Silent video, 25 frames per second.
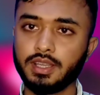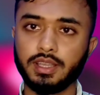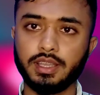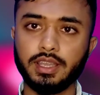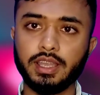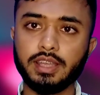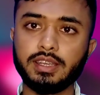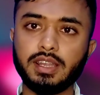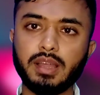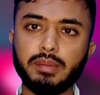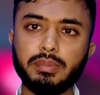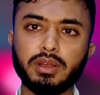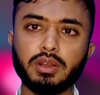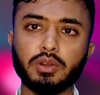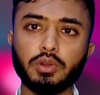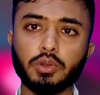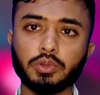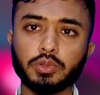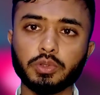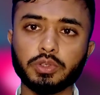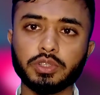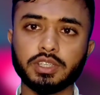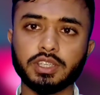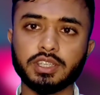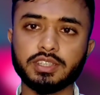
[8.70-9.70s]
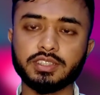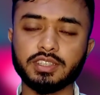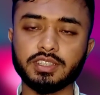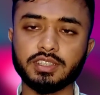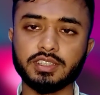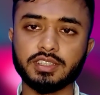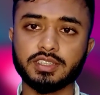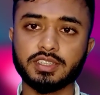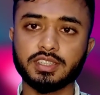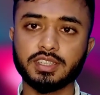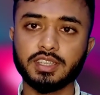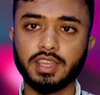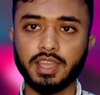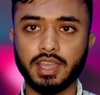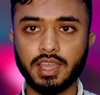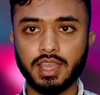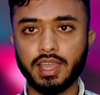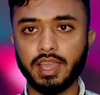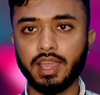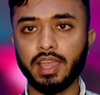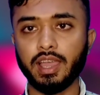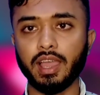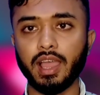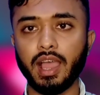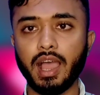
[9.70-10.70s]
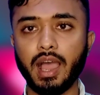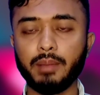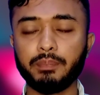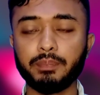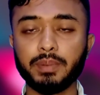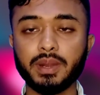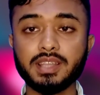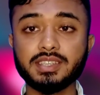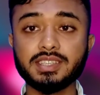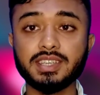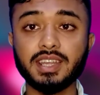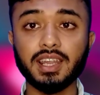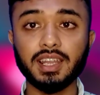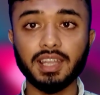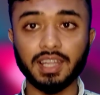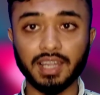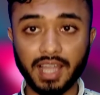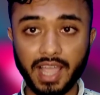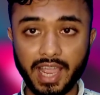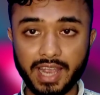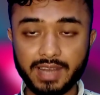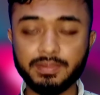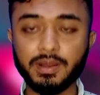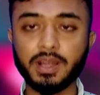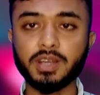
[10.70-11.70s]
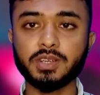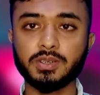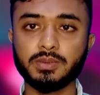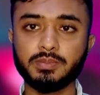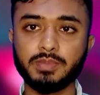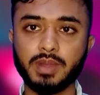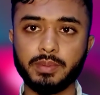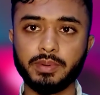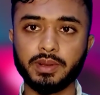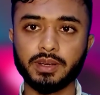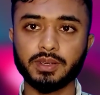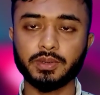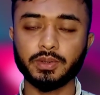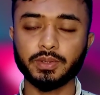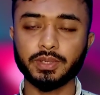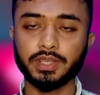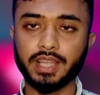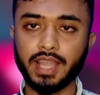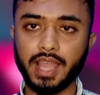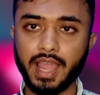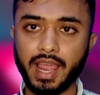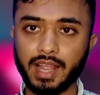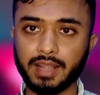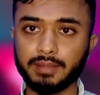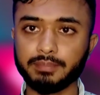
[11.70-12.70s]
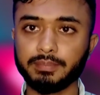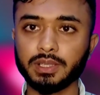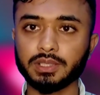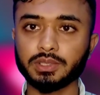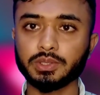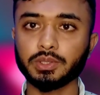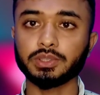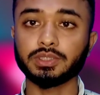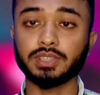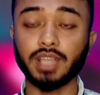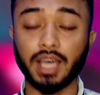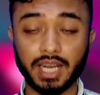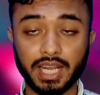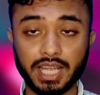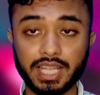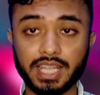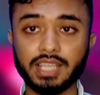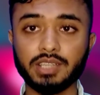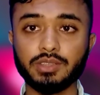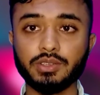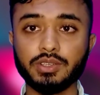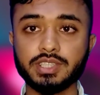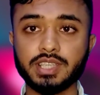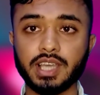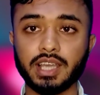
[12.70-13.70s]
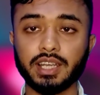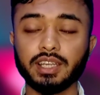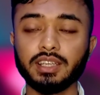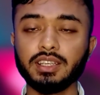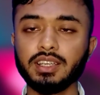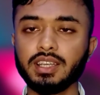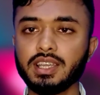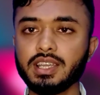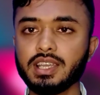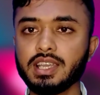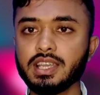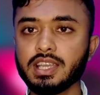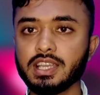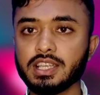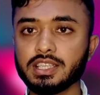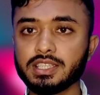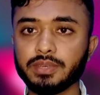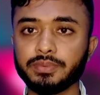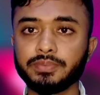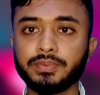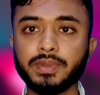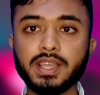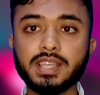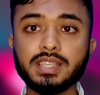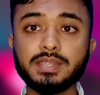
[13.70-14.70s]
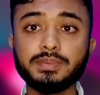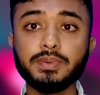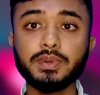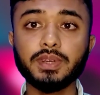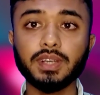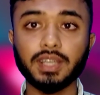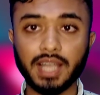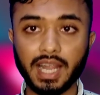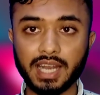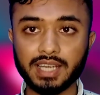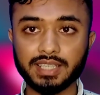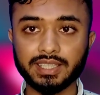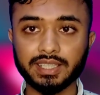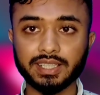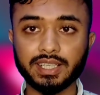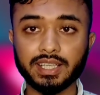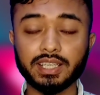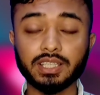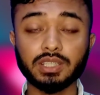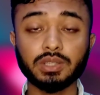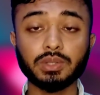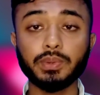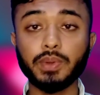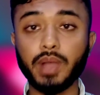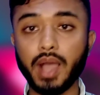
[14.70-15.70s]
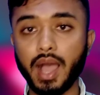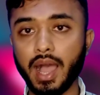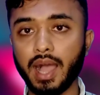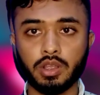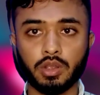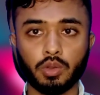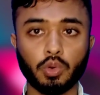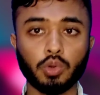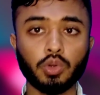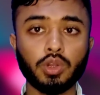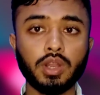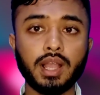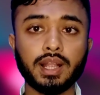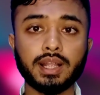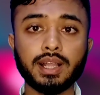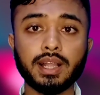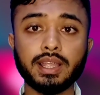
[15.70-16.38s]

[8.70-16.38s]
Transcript: এটা আবার নতুন কি জিনিস হ্যাঁ আপনারা যারা লাইট ভার্সন ব্যবহার করে একমাত্র তারাই কিন্তু জানেন যে ফেসবুক লাইট থেকে কিন্তু আগে কোনো